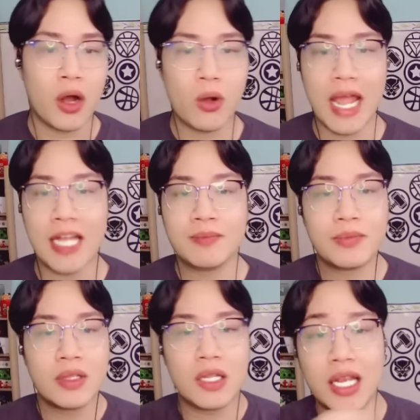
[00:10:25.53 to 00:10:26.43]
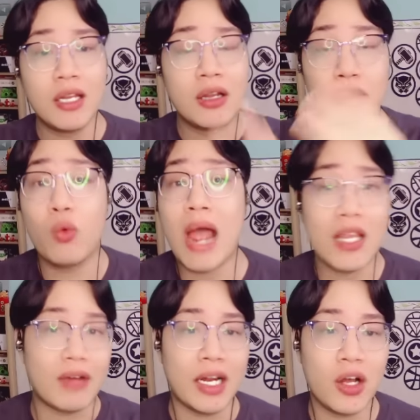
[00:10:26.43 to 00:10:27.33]
ok thì qua
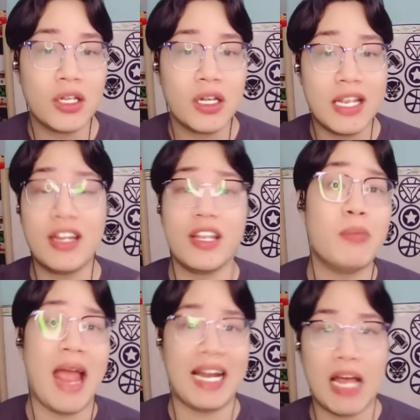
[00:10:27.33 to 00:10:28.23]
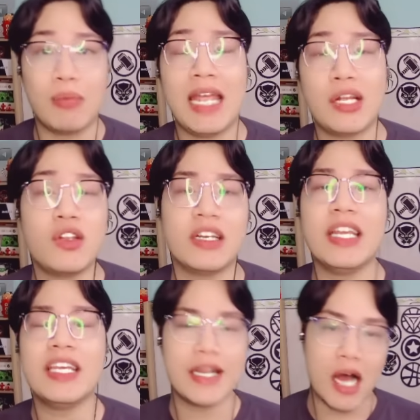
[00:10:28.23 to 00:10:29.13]
như vậy thôi dành cho những bạn nào mà hay có những cái
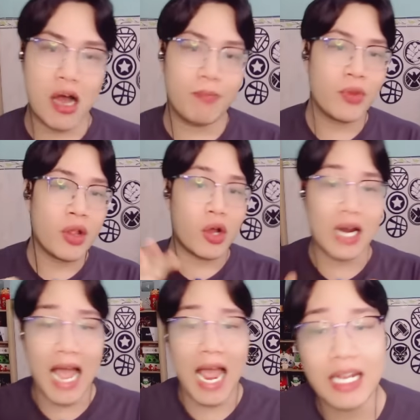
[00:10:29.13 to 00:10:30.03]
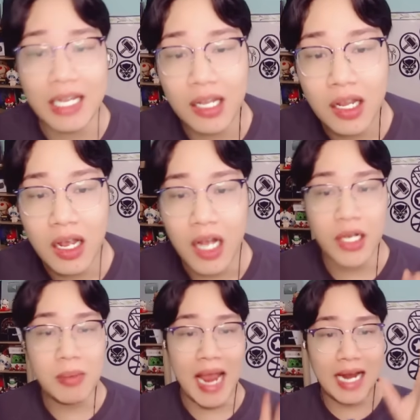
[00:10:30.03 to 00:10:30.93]
ý kiến đó còn lại thì ờ,
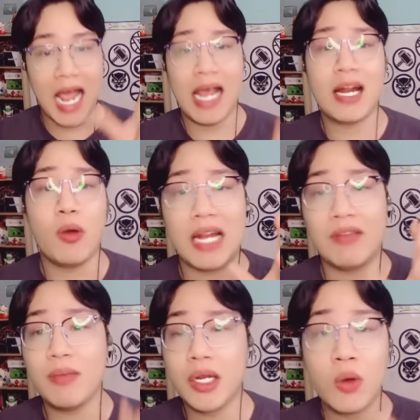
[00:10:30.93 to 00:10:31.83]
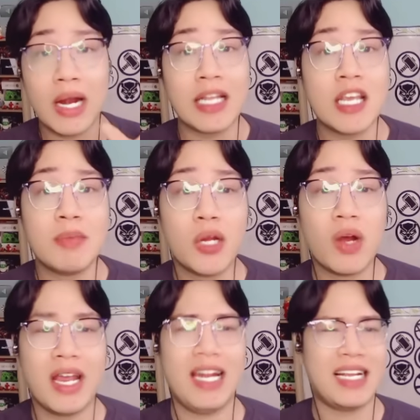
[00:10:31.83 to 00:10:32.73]
những bạn đã đồng hành với mini world đã chơi mini
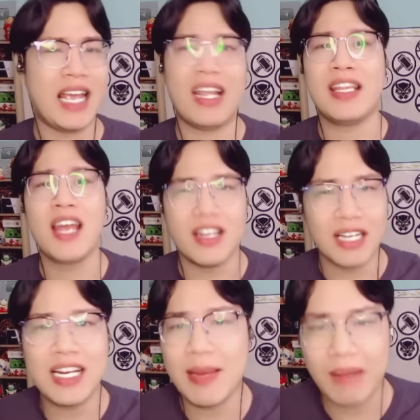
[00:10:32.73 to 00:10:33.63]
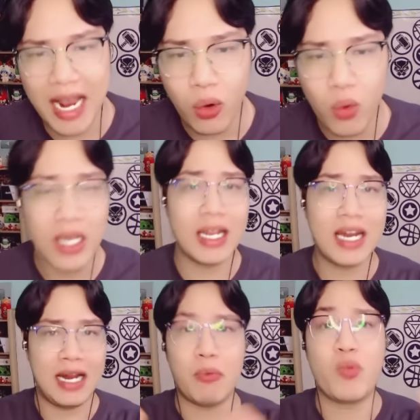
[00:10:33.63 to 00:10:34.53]
world hay là kể cả chơi những cái game khác luôn thì cái
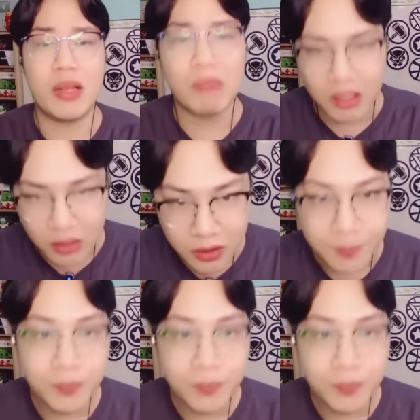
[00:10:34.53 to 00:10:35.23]
này là một chuyện bình thường